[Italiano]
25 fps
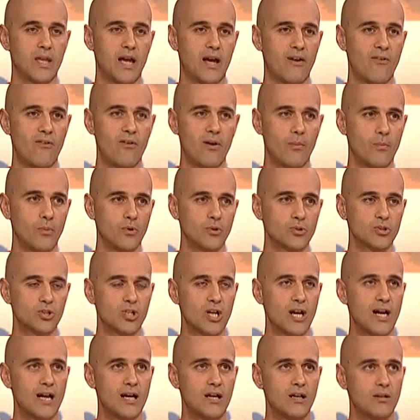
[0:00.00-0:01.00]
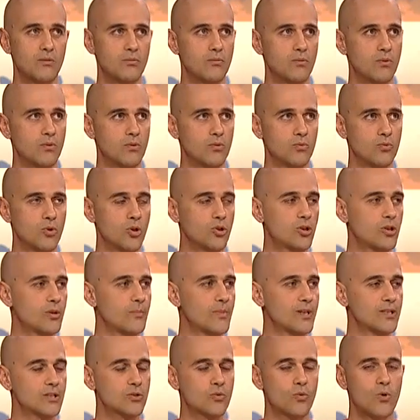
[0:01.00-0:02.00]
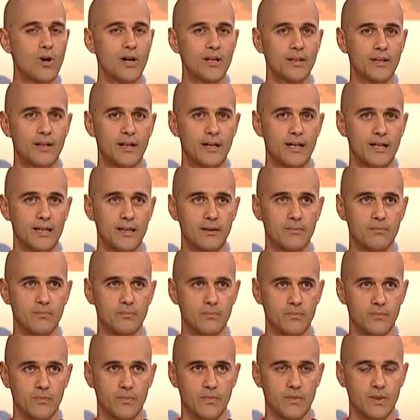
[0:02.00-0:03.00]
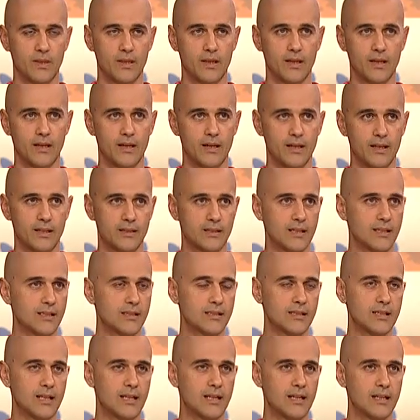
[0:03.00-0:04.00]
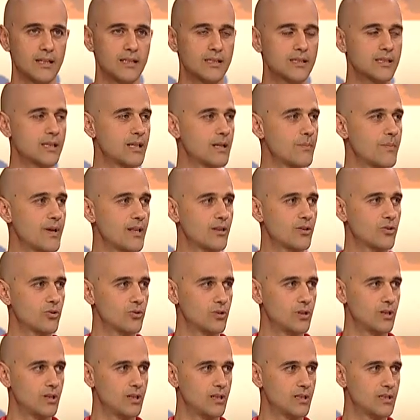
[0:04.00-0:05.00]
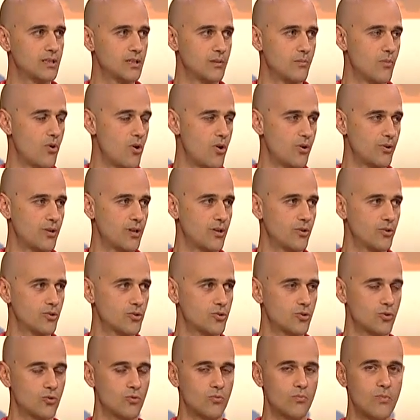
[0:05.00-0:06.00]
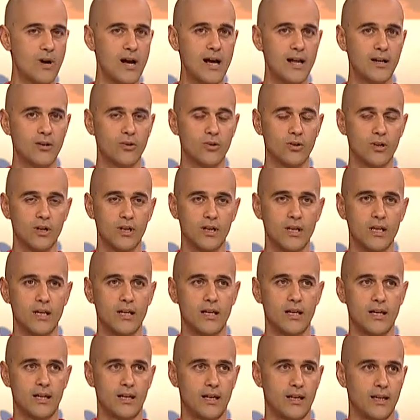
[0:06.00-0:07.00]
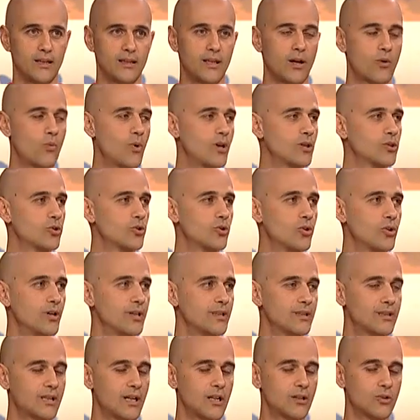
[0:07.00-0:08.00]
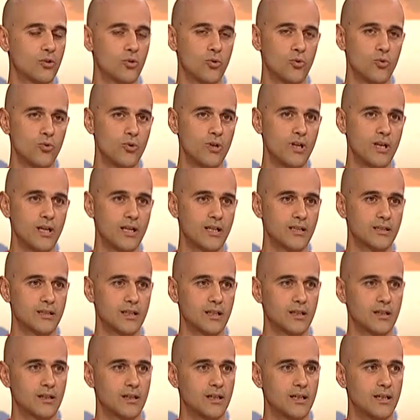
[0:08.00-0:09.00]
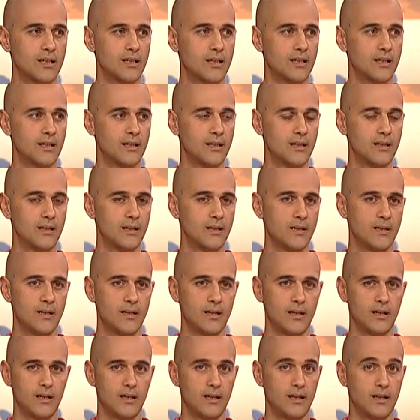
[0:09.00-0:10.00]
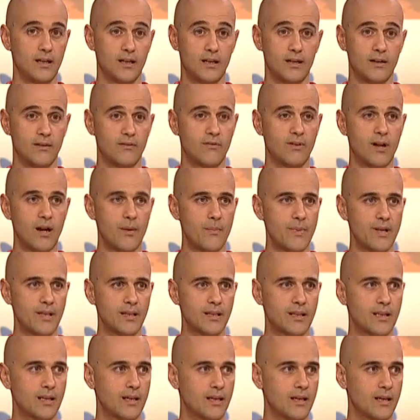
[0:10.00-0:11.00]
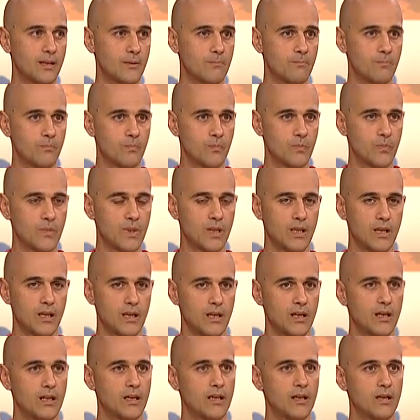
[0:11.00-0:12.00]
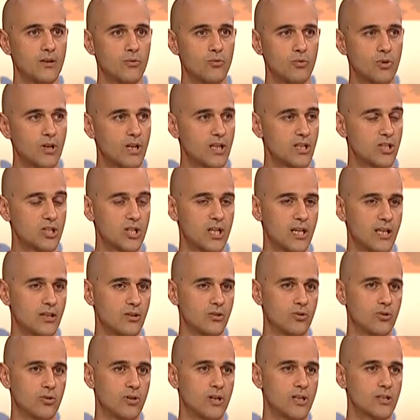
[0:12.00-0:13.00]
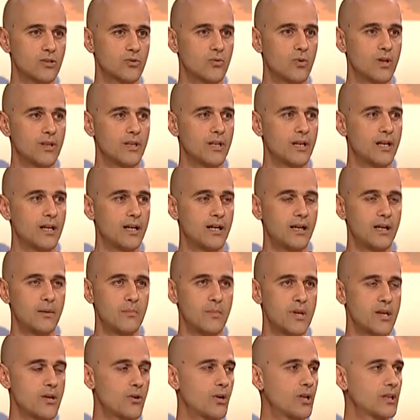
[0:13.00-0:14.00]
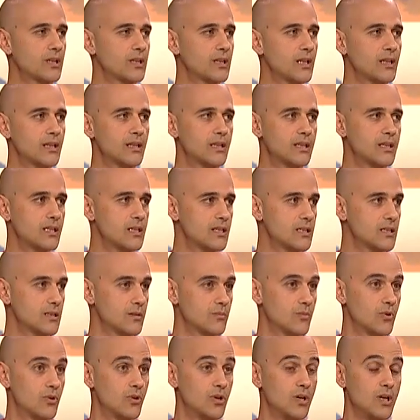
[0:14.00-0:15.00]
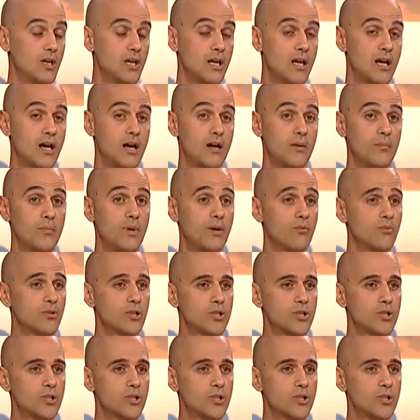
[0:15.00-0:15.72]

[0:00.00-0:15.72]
avevamo già un'ottima squadra eh, senza l'inserimento di Simone, il nostro cubano. Eh, da quando è entrato lui è stata eh, veramente eh, un crescendo. La squadra è migliorata tantissimo, abbiamo